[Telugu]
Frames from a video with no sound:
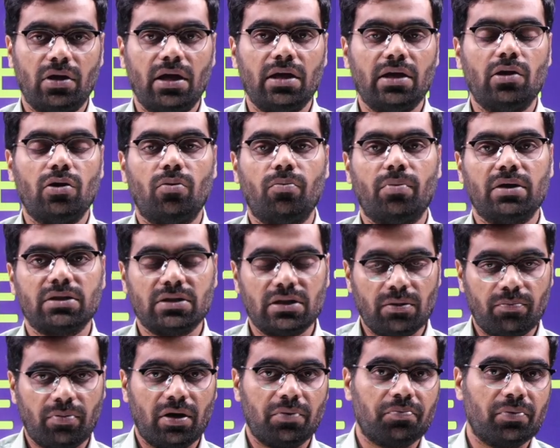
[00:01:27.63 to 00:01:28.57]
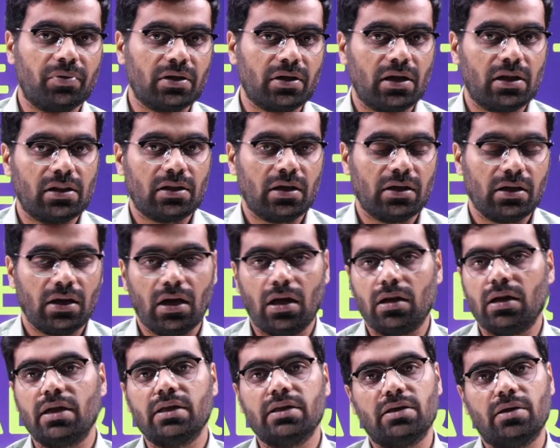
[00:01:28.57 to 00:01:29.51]
ఏఈలో e మంచి డిపార్ట్మెంట్కి వెళ్తా అంటే
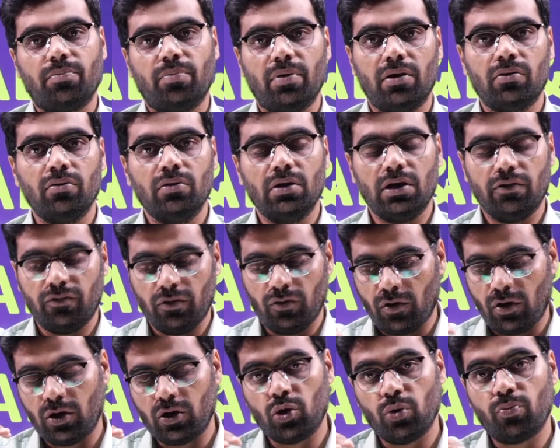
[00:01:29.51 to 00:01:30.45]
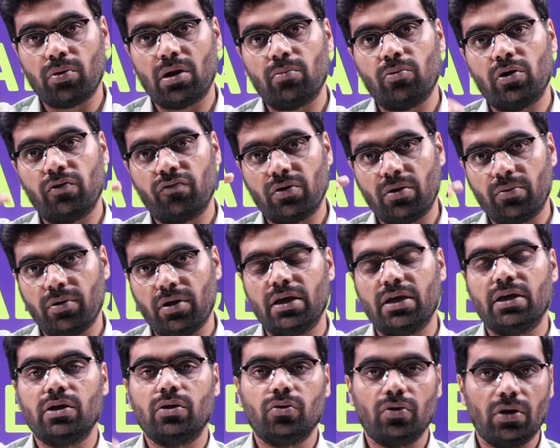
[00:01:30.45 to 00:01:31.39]
ఆల్రెడీ చెప్పాను ఇఫ్ యూ వాంట్ టు ప్రమోట్ ఫ్రమ్
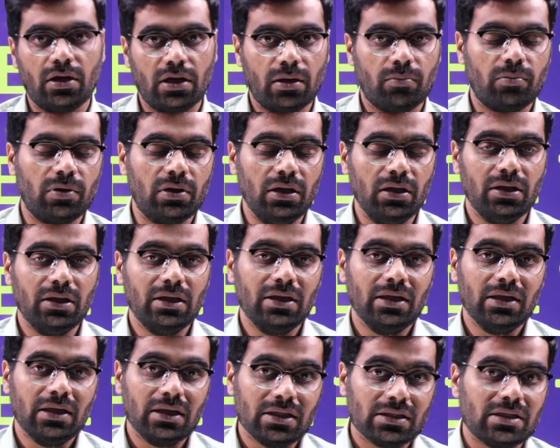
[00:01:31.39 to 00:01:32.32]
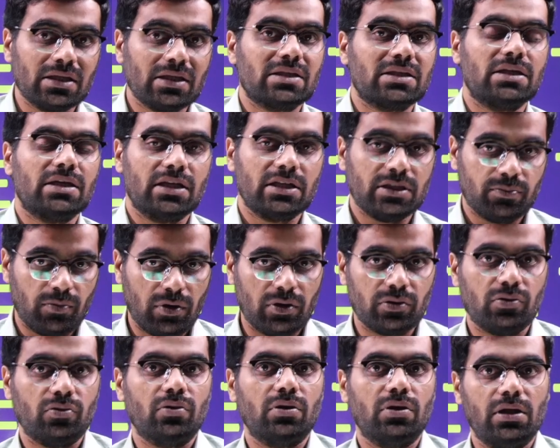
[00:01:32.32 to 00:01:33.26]
ఏఈ టు ఏడబ్ల్యూ సిక్స్ ఇయర్స్
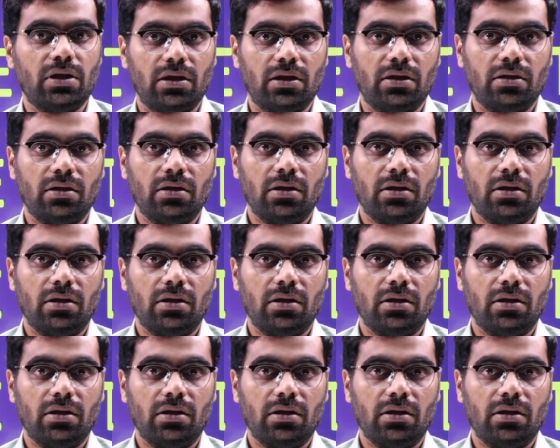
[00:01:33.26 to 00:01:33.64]
పడుతుంది